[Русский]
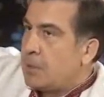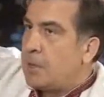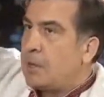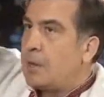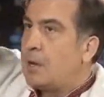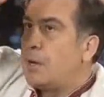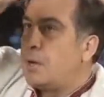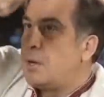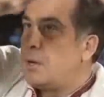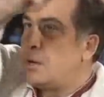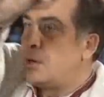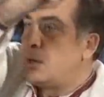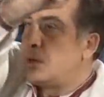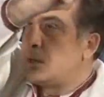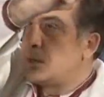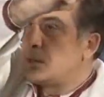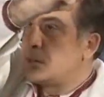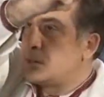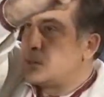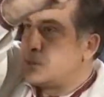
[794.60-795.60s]

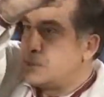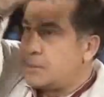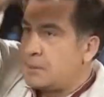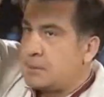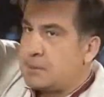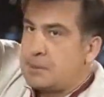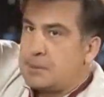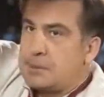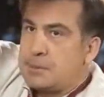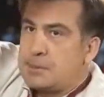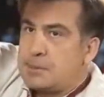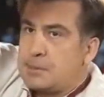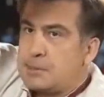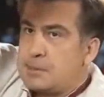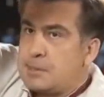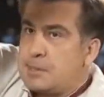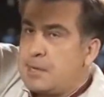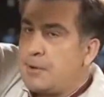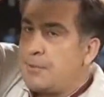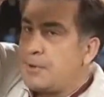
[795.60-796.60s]
А,
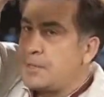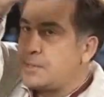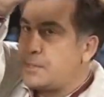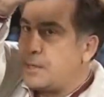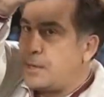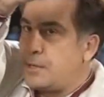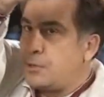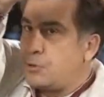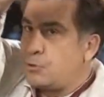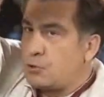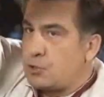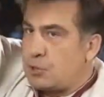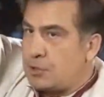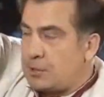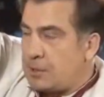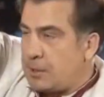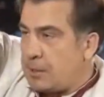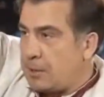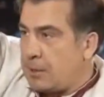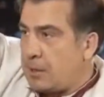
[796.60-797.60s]
с левой стороны тоже на,